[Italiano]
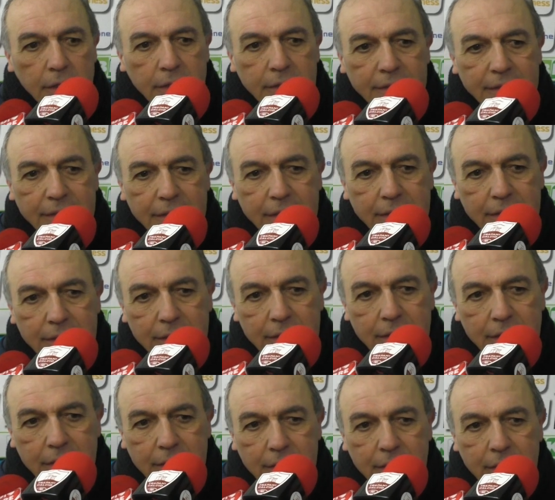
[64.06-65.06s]

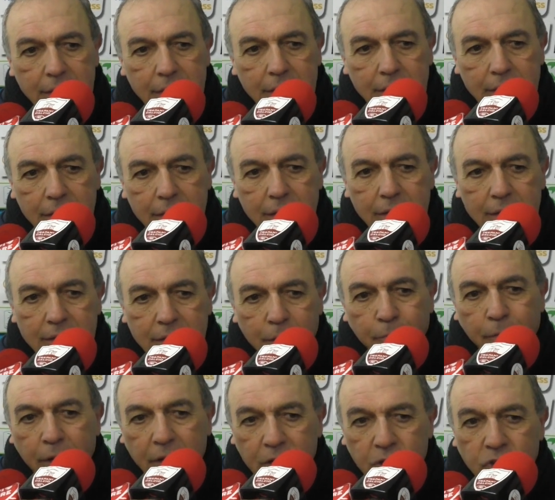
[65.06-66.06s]
si, si è
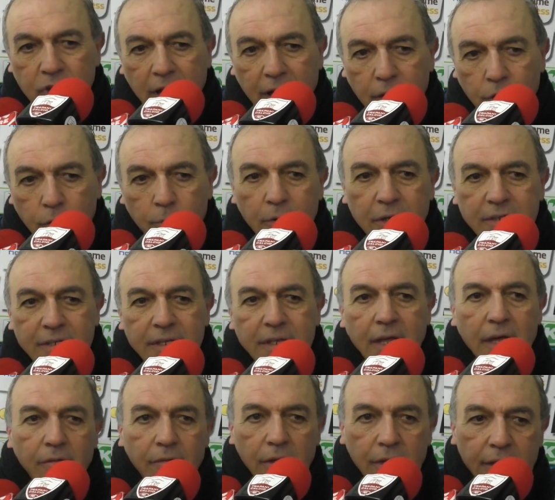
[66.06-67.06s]
pareggiato dopo che si è
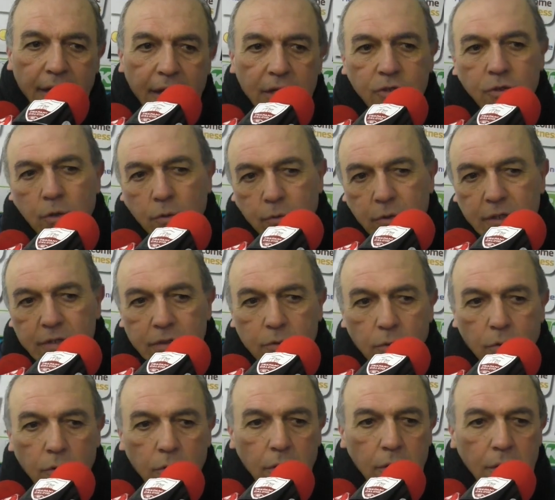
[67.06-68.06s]
andato in vantaggio e
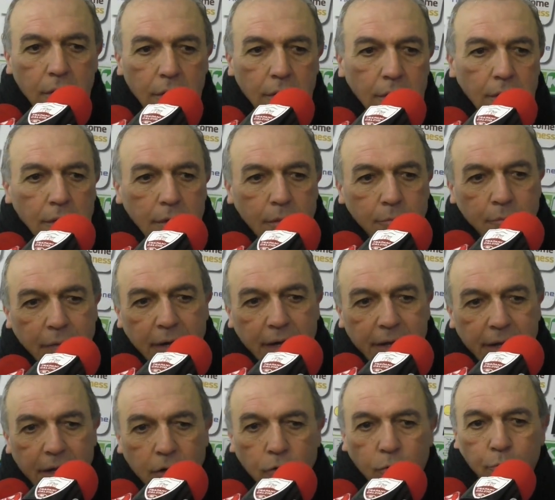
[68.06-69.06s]
questo
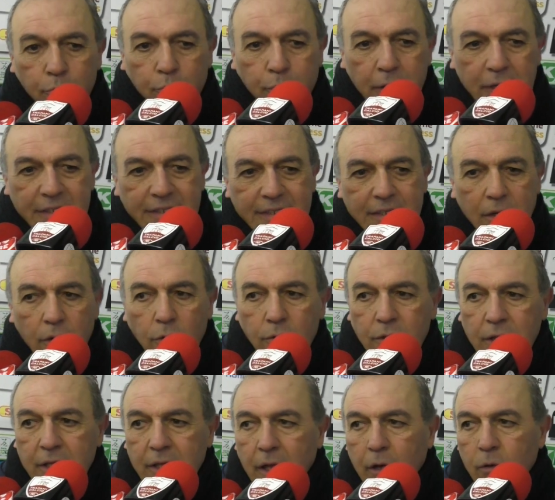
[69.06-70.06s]
magari ecco, un pizzico
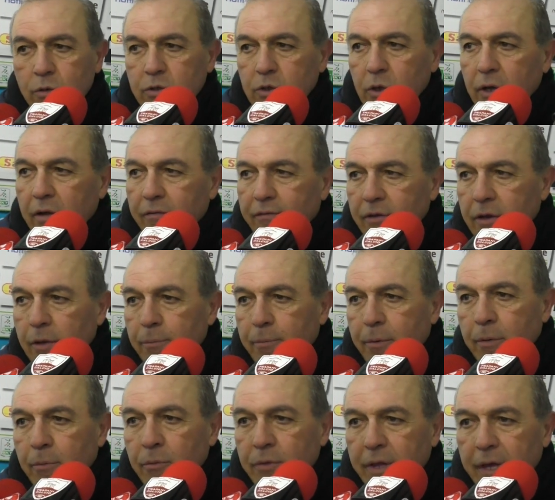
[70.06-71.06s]
di delusione a fine del
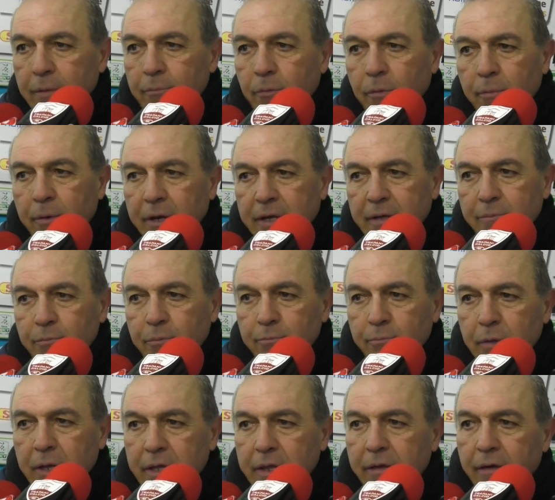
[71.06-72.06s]
primo tempo perché
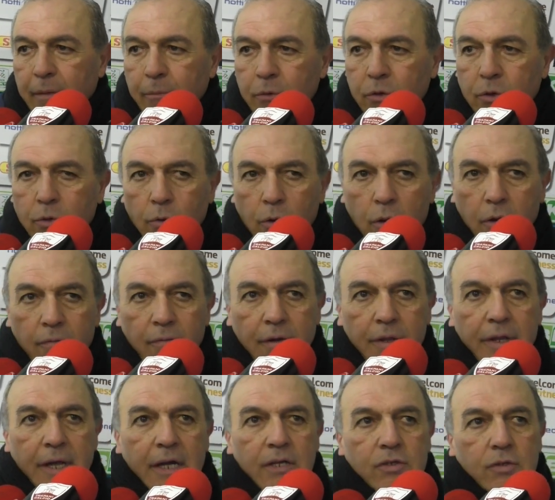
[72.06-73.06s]
meritavamo di chiuderlo in
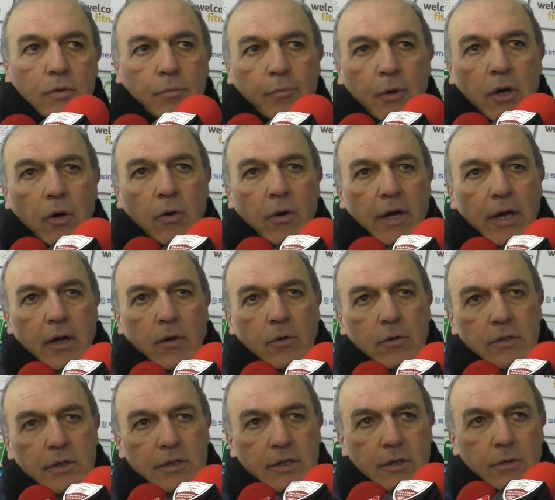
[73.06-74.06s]
vantaggio però
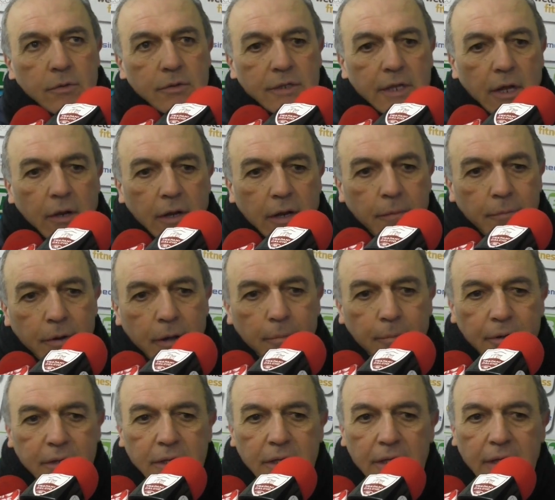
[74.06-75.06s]
ecco, considerato che la prima
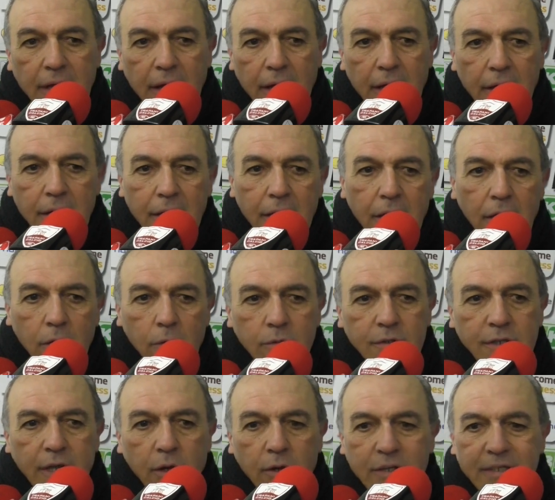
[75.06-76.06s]
partita
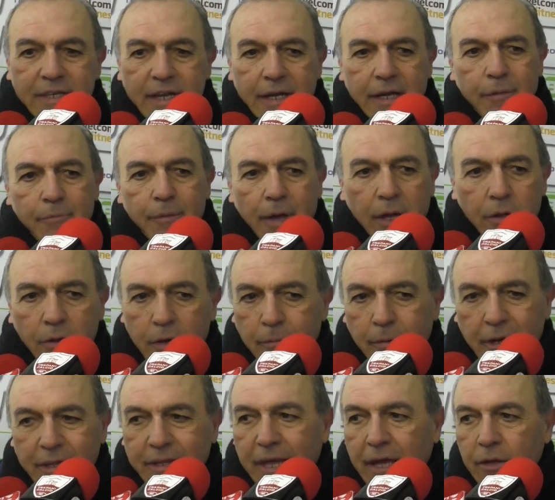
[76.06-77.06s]
considerato che si è cambiato,
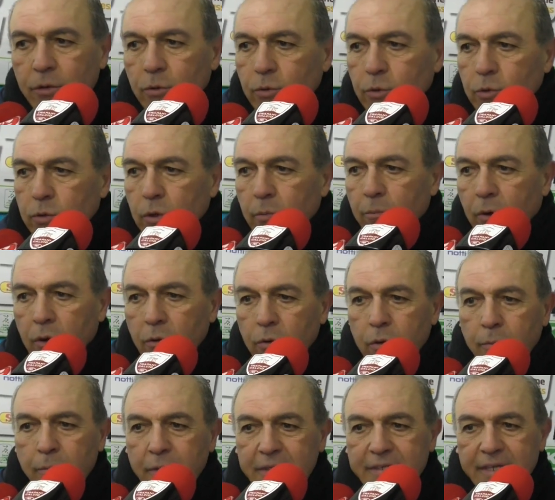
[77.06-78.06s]
ribaltato tutto il modo
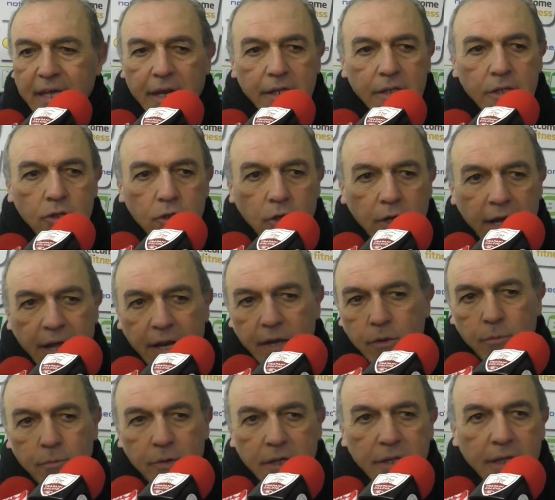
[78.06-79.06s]
di pensare e di giocare
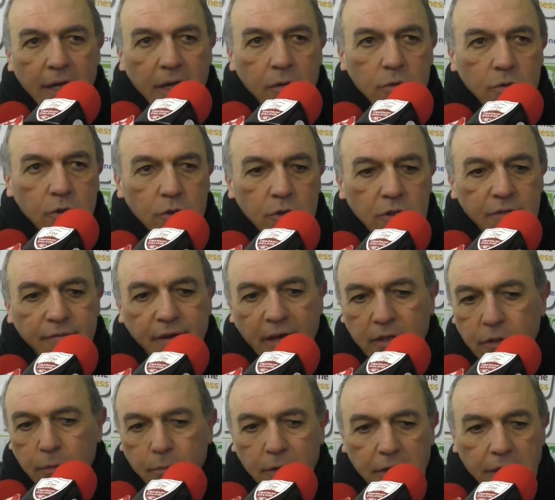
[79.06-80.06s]
io mi ritengo
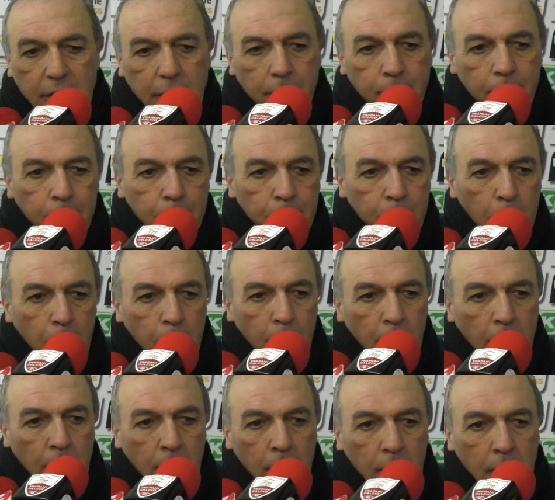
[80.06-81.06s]
soddisfatto perché
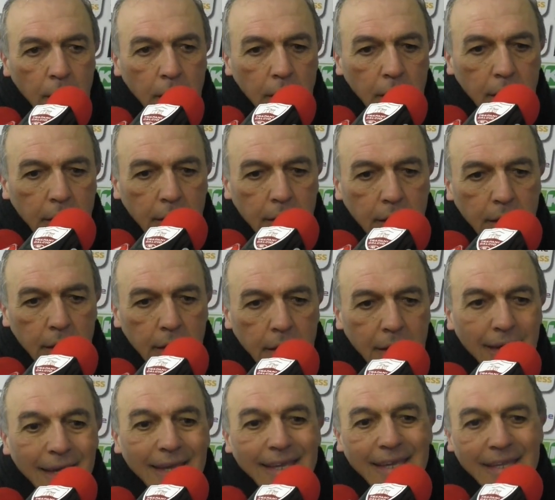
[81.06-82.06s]

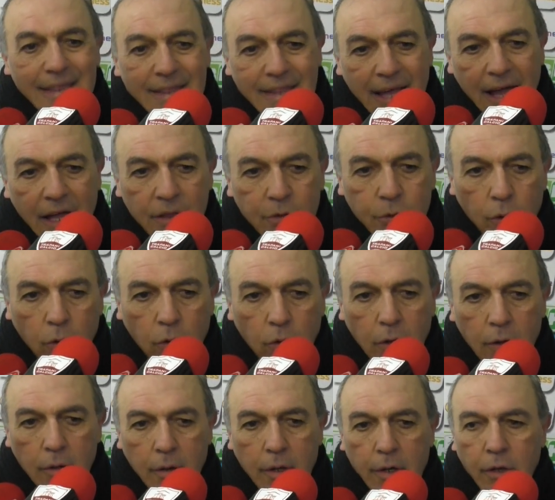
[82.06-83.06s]
eh,
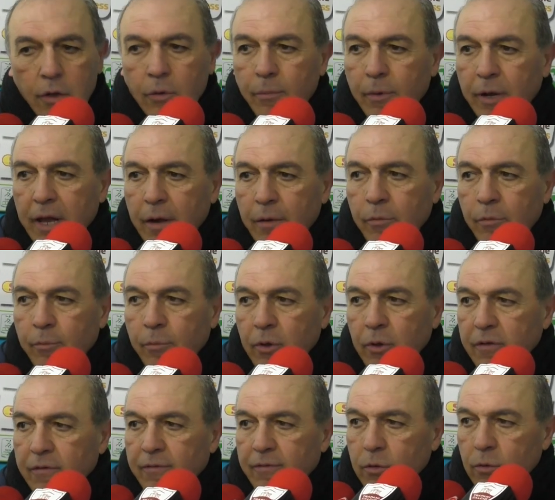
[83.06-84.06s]
intanto recuperiamo un po'
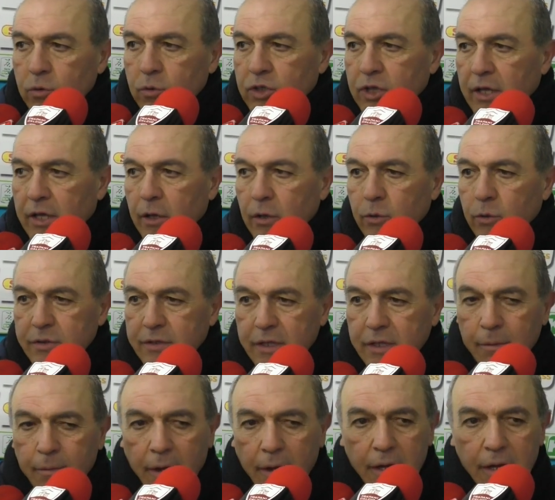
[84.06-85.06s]
di fiducia e di
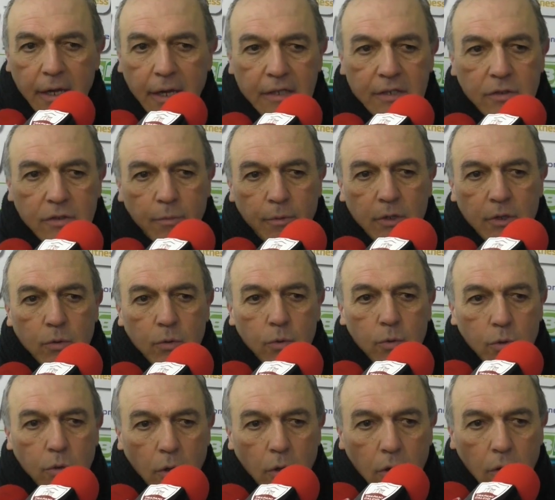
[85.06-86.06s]
autostima e
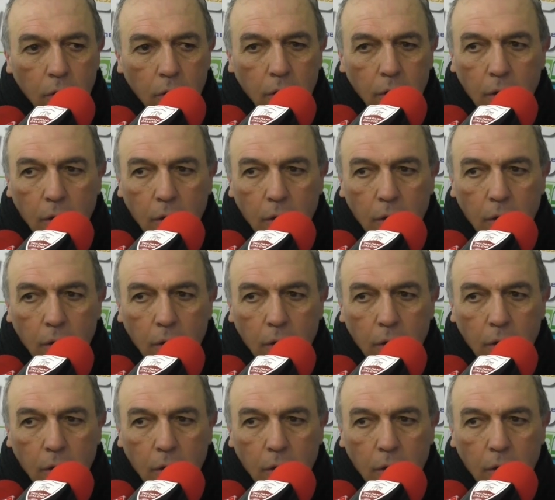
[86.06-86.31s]
soprattutto